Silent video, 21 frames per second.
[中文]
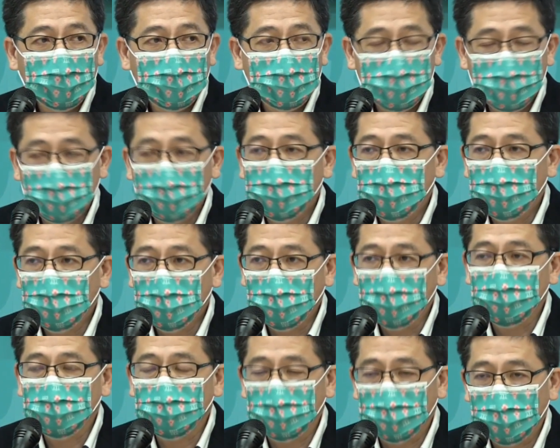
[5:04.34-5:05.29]
整个国
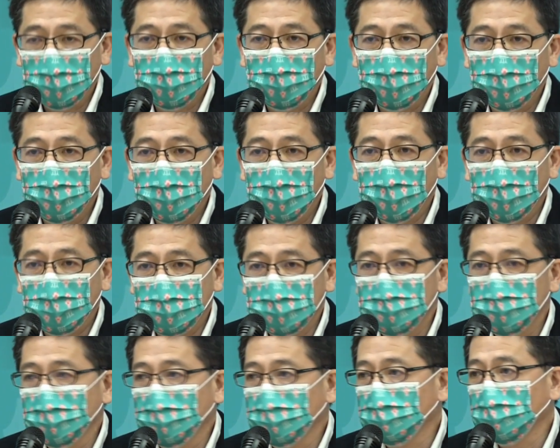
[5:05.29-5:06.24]
土的规划跟
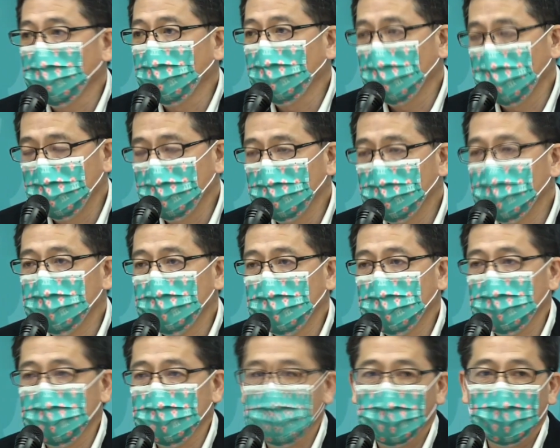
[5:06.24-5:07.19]
交通会密
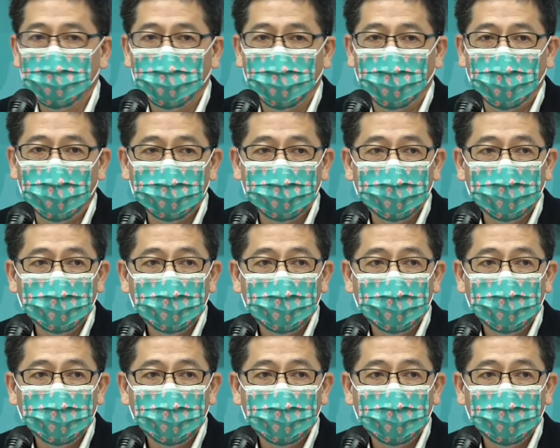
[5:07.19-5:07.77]
切相关。